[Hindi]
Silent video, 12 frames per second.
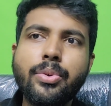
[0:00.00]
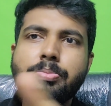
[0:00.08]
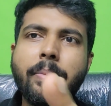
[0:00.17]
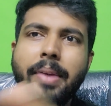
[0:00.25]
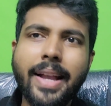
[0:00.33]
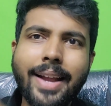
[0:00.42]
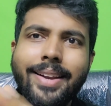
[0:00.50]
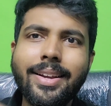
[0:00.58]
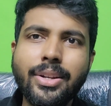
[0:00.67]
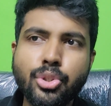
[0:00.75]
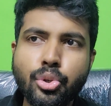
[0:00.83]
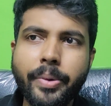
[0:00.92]
उसमें
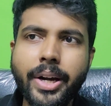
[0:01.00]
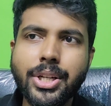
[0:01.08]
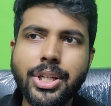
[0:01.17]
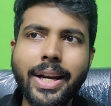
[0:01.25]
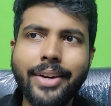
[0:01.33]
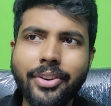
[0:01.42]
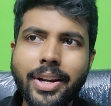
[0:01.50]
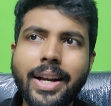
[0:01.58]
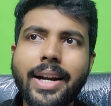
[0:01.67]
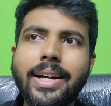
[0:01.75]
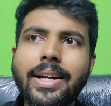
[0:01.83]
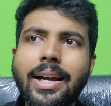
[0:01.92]
मैकेनिकल इंस्ट्रूमेंटेशन
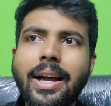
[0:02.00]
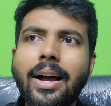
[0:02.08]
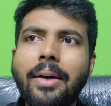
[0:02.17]
इलेक्ट्रिकल एंड